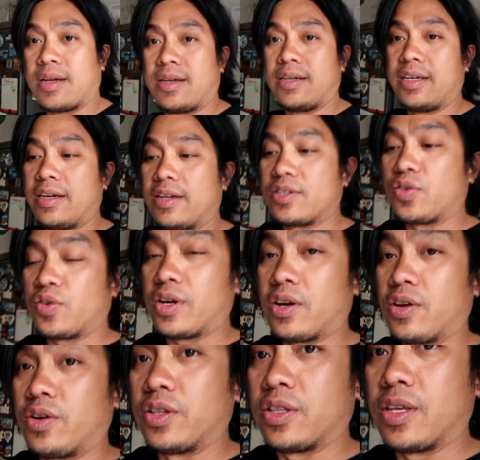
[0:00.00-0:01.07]
linis ko
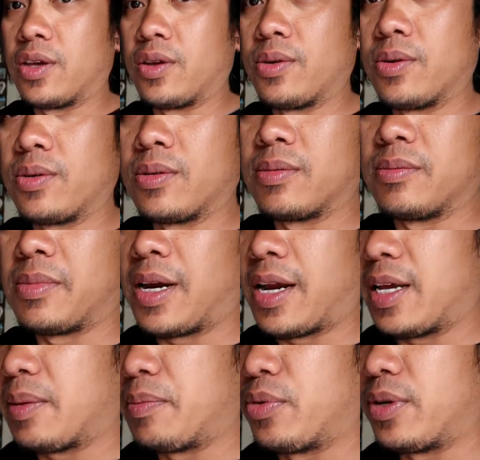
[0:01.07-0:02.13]
na ng konti yung
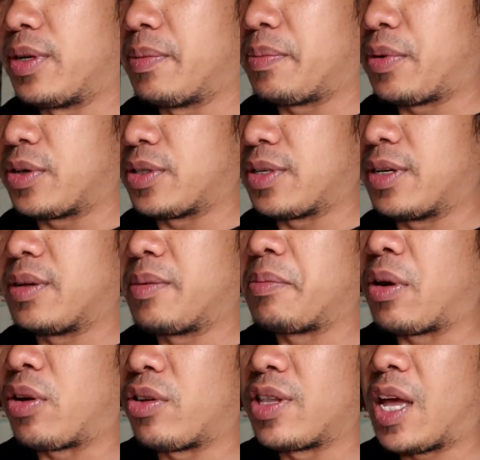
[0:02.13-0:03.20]
balahibo ni Posti
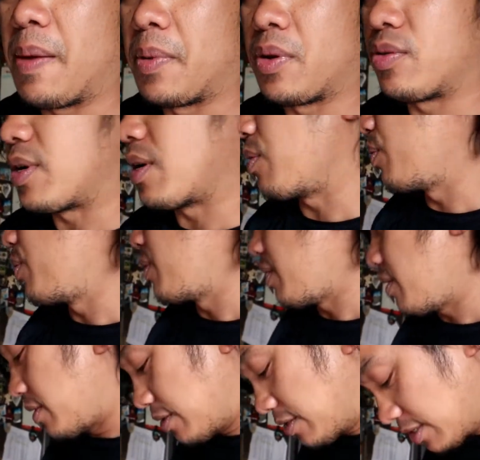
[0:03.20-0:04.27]
pero ang dami ko nakuha
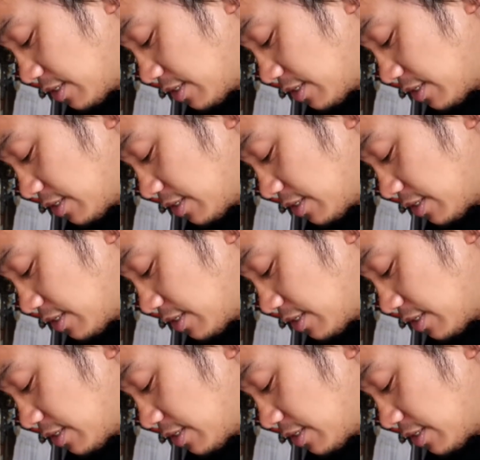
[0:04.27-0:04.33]
oh